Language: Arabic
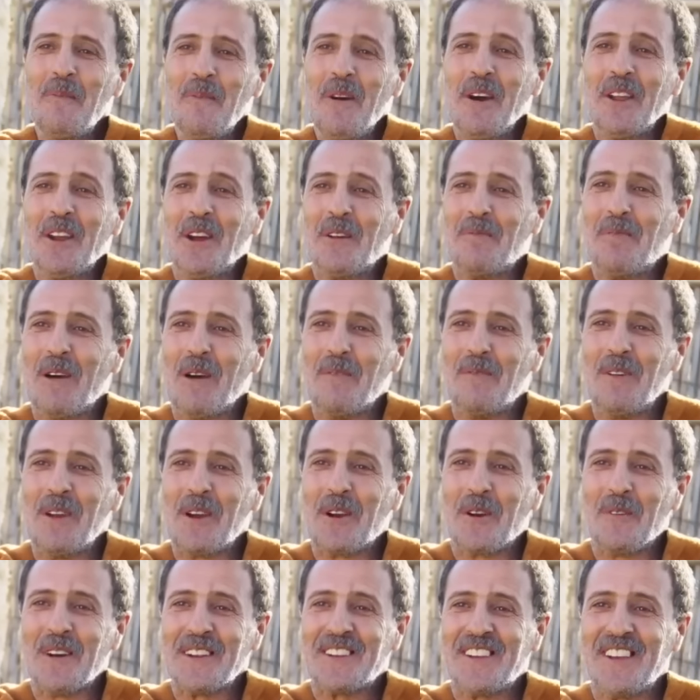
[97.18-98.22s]
مرحبا
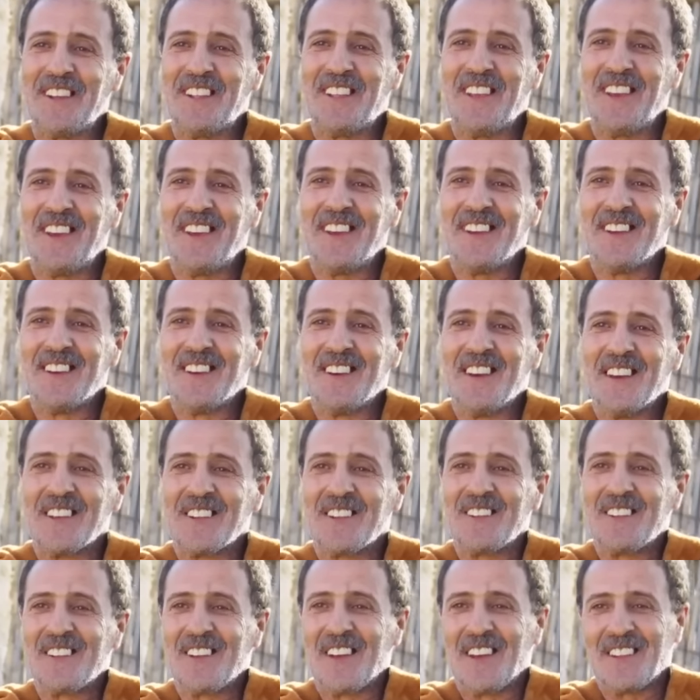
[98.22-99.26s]
بكم سيدي
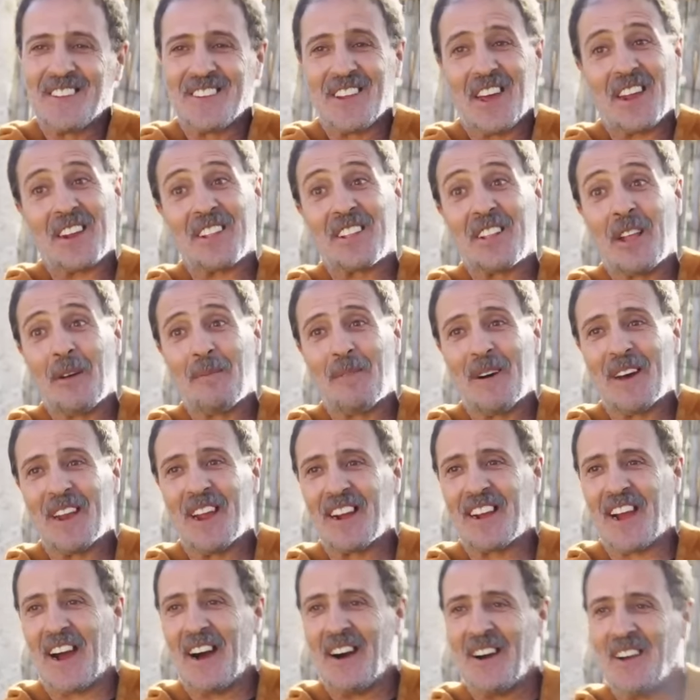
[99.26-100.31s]
صباح دارتنا
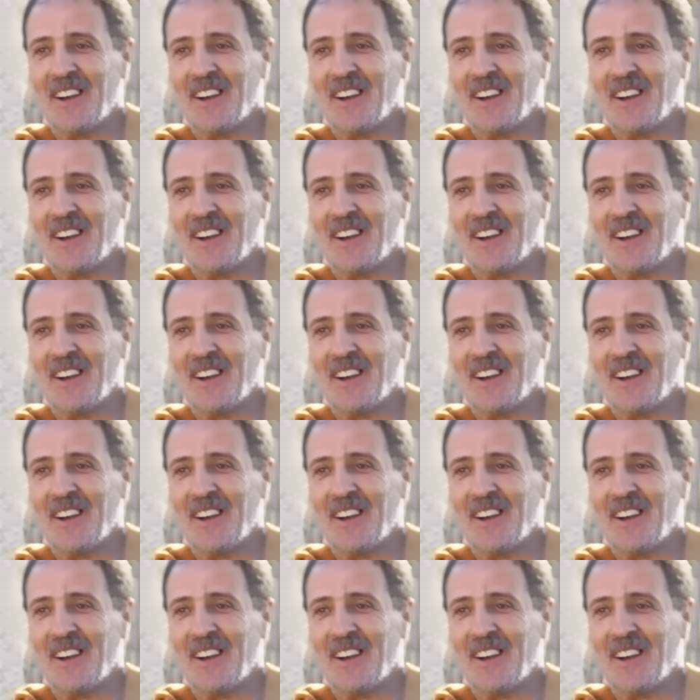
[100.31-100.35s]
بركه